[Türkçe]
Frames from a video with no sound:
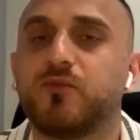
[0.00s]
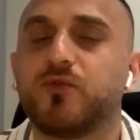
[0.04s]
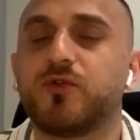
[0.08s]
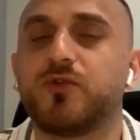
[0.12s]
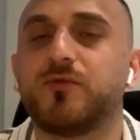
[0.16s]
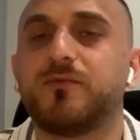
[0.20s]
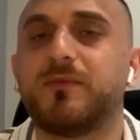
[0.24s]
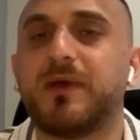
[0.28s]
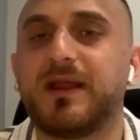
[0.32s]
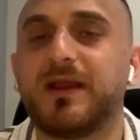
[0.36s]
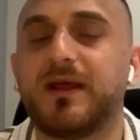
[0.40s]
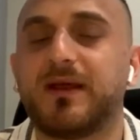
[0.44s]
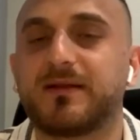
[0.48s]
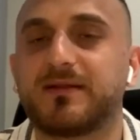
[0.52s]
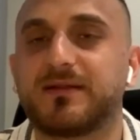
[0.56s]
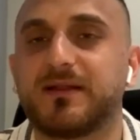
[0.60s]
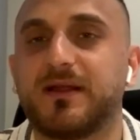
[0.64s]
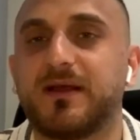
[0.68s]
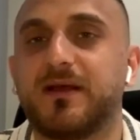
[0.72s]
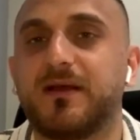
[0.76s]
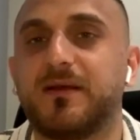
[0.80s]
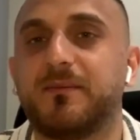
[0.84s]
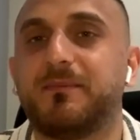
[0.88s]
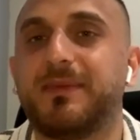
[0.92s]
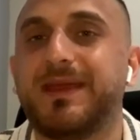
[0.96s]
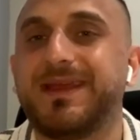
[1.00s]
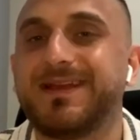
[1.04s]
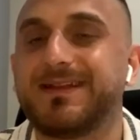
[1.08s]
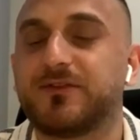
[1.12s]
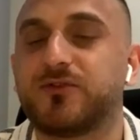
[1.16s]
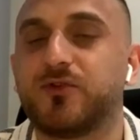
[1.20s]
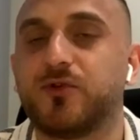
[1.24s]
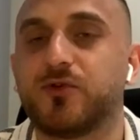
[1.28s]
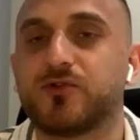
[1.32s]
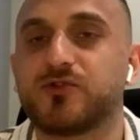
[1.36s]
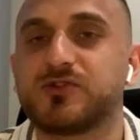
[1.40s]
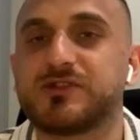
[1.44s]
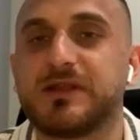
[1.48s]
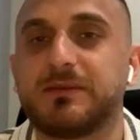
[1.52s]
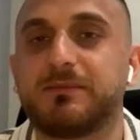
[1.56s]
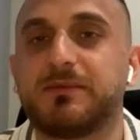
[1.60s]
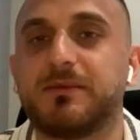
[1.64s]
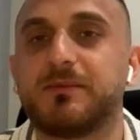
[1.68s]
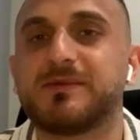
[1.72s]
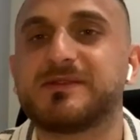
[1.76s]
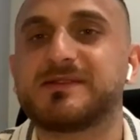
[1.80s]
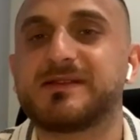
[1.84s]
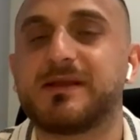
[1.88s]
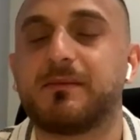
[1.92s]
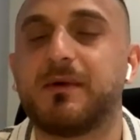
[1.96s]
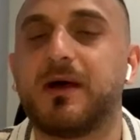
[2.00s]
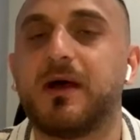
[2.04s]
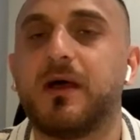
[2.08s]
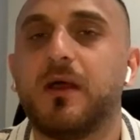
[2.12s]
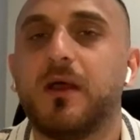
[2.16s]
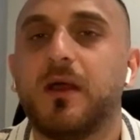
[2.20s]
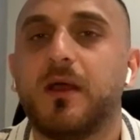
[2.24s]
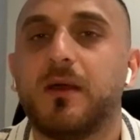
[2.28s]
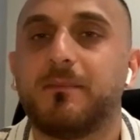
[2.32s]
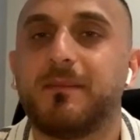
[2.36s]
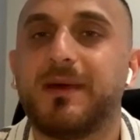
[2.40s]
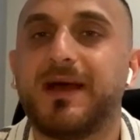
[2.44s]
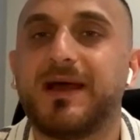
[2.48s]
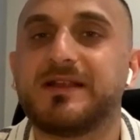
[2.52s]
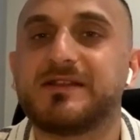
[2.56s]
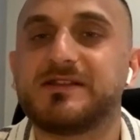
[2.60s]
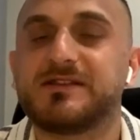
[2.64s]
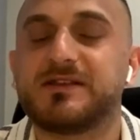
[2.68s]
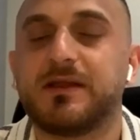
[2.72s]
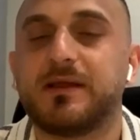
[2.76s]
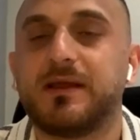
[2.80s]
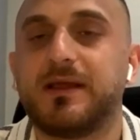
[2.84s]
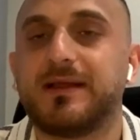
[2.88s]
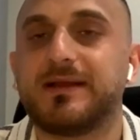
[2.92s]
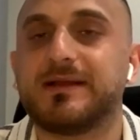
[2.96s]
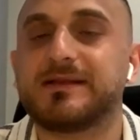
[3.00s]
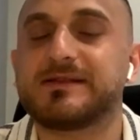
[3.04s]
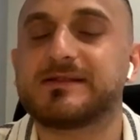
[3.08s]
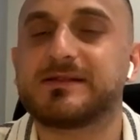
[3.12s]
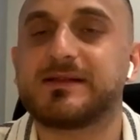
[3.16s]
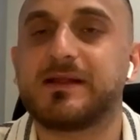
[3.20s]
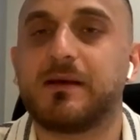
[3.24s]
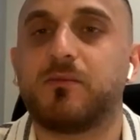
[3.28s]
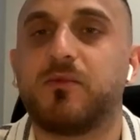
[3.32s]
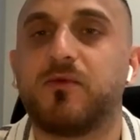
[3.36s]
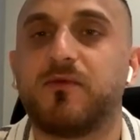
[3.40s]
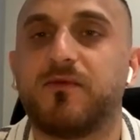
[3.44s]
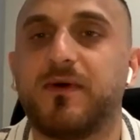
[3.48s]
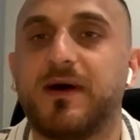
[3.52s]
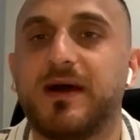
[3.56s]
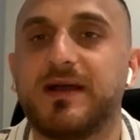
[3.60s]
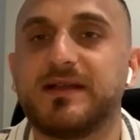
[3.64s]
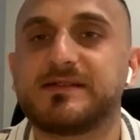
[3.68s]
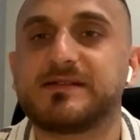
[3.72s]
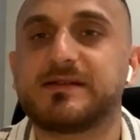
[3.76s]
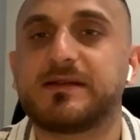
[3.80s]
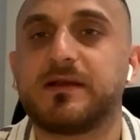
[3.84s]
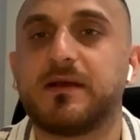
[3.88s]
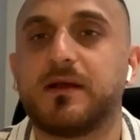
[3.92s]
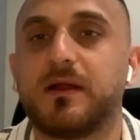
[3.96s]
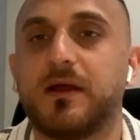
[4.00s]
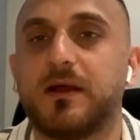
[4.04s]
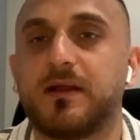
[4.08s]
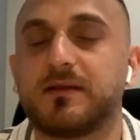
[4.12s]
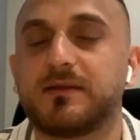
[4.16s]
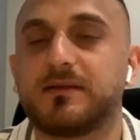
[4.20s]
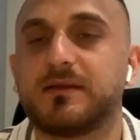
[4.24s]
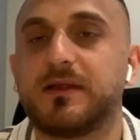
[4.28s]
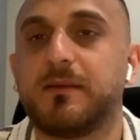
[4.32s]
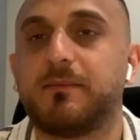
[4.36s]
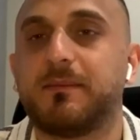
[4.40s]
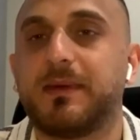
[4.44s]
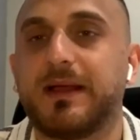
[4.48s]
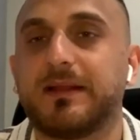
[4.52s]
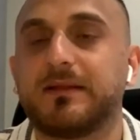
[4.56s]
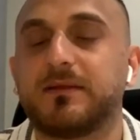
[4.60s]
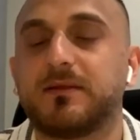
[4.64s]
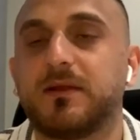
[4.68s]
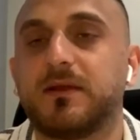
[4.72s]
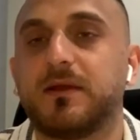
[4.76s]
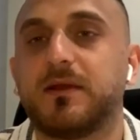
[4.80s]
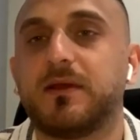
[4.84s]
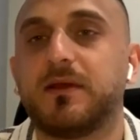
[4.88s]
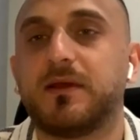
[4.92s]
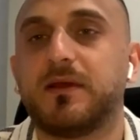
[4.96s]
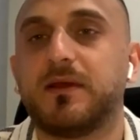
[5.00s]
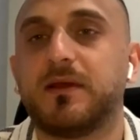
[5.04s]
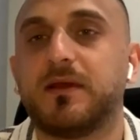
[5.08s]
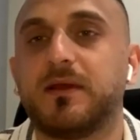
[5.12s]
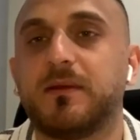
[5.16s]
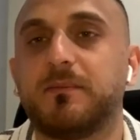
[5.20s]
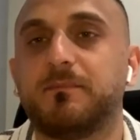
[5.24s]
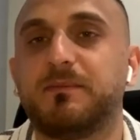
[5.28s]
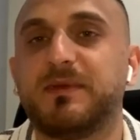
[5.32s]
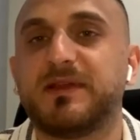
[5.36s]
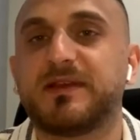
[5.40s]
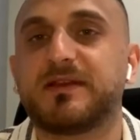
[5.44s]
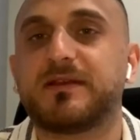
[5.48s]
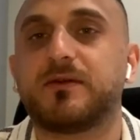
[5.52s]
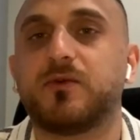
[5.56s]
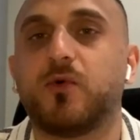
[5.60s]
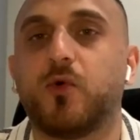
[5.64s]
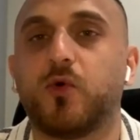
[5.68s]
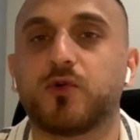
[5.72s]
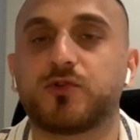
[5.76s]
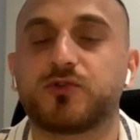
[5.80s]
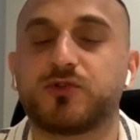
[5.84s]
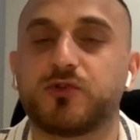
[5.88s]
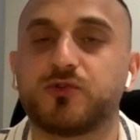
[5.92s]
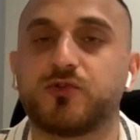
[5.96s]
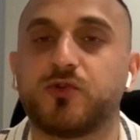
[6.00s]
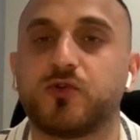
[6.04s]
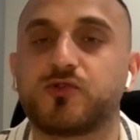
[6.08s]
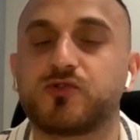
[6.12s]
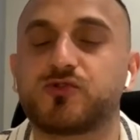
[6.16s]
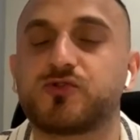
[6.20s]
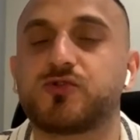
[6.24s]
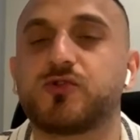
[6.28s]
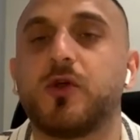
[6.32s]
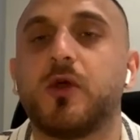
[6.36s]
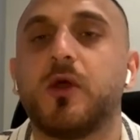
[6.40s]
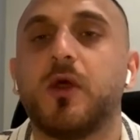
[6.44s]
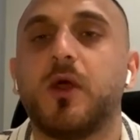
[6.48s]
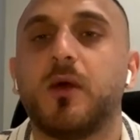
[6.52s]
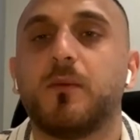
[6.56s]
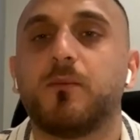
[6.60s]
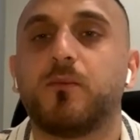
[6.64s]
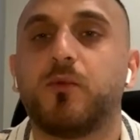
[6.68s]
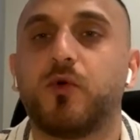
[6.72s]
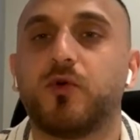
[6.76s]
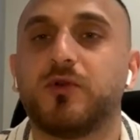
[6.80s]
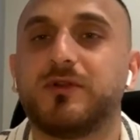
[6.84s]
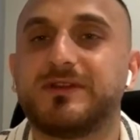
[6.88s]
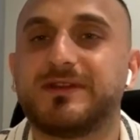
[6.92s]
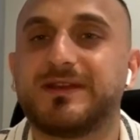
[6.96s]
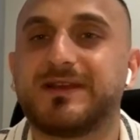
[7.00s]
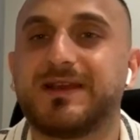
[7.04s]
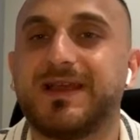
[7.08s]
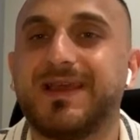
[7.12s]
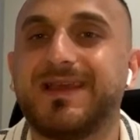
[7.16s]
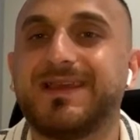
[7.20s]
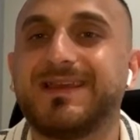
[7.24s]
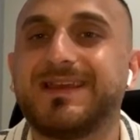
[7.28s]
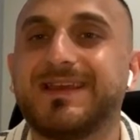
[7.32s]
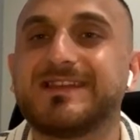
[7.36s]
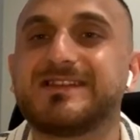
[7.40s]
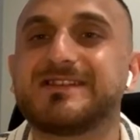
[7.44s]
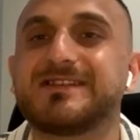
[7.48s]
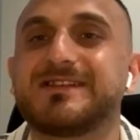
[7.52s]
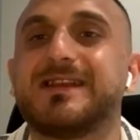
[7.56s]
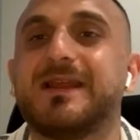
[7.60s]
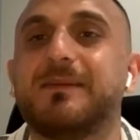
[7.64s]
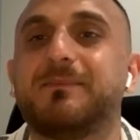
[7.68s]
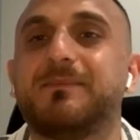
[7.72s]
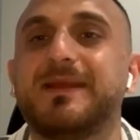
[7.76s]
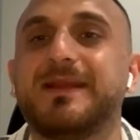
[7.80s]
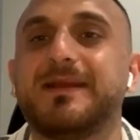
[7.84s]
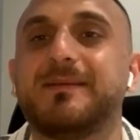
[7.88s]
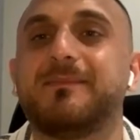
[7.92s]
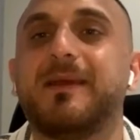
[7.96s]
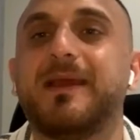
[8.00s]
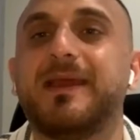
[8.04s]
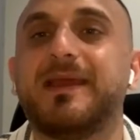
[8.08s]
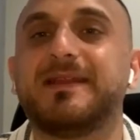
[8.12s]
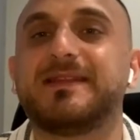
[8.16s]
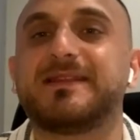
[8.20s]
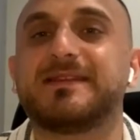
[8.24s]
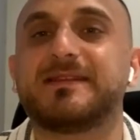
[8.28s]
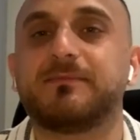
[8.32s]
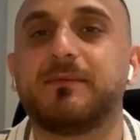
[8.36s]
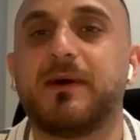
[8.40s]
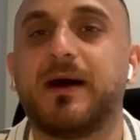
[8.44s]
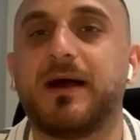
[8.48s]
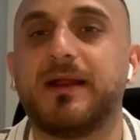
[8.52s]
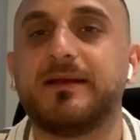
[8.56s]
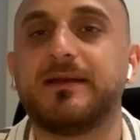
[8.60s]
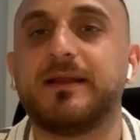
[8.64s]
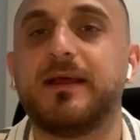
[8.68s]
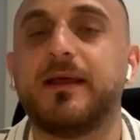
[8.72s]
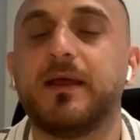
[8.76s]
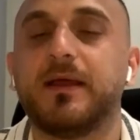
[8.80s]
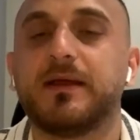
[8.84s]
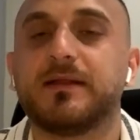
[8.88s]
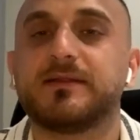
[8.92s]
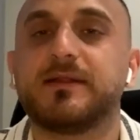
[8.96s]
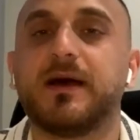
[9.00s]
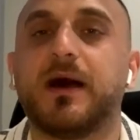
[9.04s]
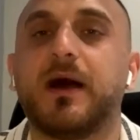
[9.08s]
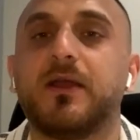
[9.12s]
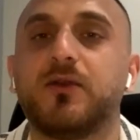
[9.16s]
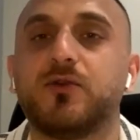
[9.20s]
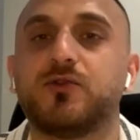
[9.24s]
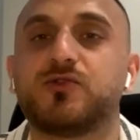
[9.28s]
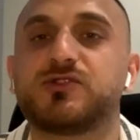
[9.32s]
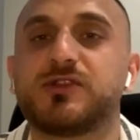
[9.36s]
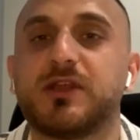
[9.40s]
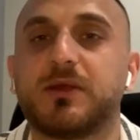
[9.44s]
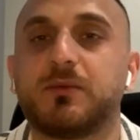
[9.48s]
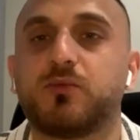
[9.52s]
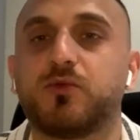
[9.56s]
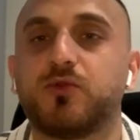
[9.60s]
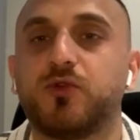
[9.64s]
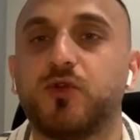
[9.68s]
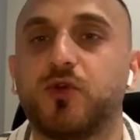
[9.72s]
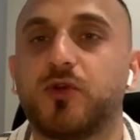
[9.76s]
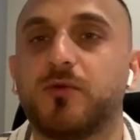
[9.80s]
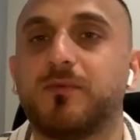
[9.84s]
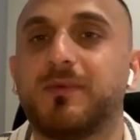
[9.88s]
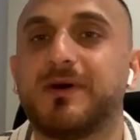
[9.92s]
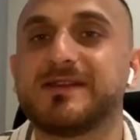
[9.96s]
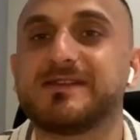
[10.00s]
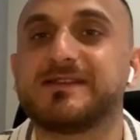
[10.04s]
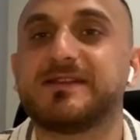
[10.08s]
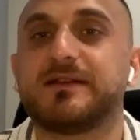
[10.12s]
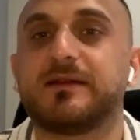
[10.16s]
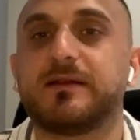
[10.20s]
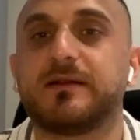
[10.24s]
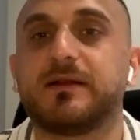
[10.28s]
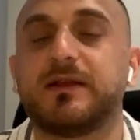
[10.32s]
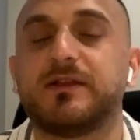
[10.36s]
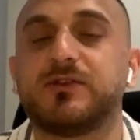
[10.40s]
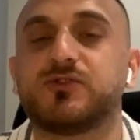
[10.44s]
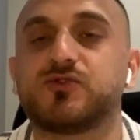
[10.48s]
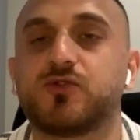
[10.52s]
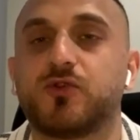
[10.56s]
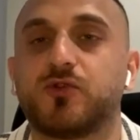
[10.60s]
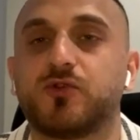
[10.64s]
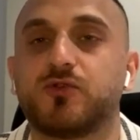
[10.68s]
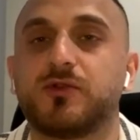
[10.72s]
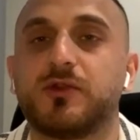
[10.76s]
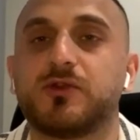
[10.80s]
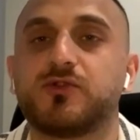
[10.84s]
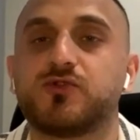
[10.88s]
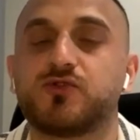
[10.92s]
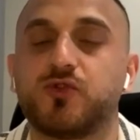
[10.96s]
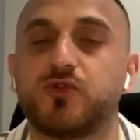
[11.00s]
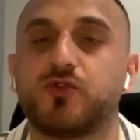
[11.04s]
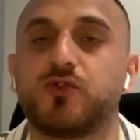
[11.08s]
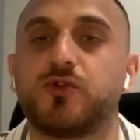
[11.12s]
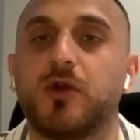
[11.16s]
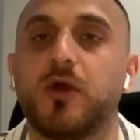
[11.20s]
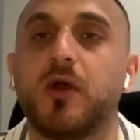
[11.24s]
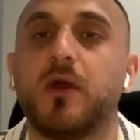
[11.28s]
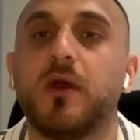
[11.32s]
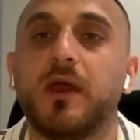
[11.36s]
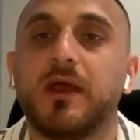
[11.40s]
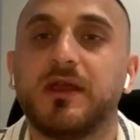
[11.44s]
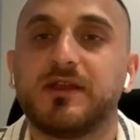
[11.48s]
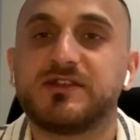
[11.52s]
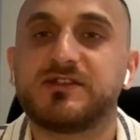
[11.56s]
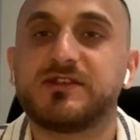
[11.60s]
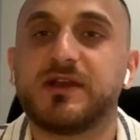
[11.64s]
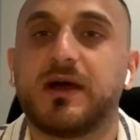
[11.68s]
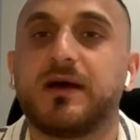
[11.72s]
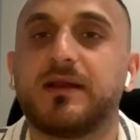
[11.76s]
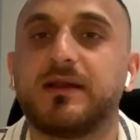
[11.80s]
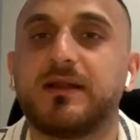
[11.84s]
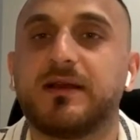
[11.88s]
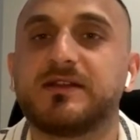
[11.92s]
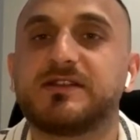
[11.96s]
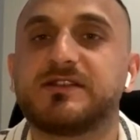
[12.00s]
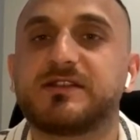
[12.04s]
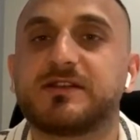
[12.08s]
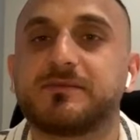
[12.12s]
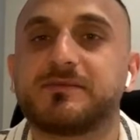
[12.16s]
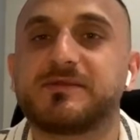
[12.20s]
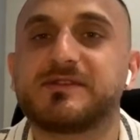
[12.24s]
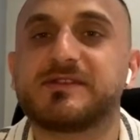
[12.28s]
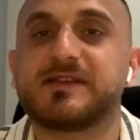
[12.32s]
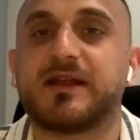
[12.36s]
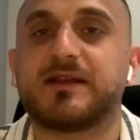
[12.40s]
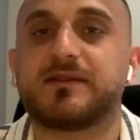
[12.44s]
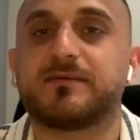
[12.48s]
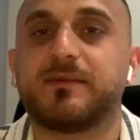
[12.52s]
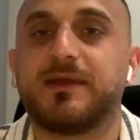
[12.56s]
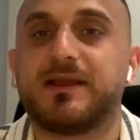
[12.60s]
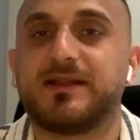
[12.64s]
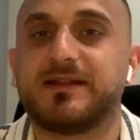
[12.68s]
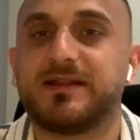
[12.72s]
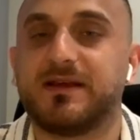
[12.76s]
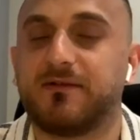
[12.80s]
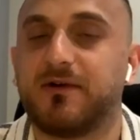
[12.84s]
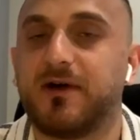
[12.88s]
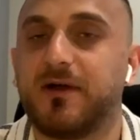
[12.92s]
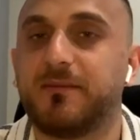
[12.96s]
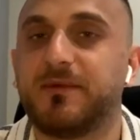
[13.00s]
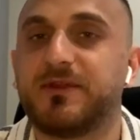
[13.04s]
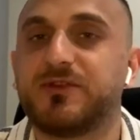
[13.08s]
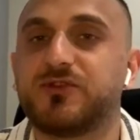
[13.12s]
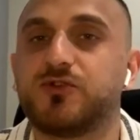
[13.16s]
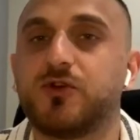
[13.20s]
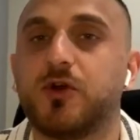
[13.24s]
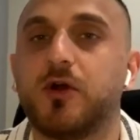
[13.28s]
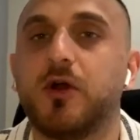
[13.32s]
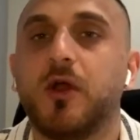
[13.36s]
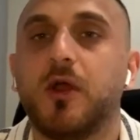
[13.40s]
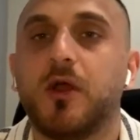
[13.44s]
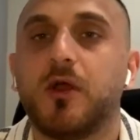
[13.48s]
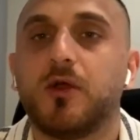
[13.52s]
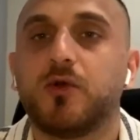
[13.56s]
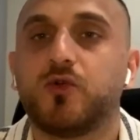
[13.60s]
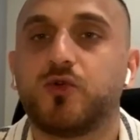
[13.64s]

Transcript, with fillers: Bunu merakla bekliyoruz hepimiz ama bence en azından bu faiz kararında ben e, bir ortodoks politikaya geçilebilme ihtimali daha yüksek buluyorum Haziran ayı sonunda. Çünkü cari açığımız artmaya devam ediyor.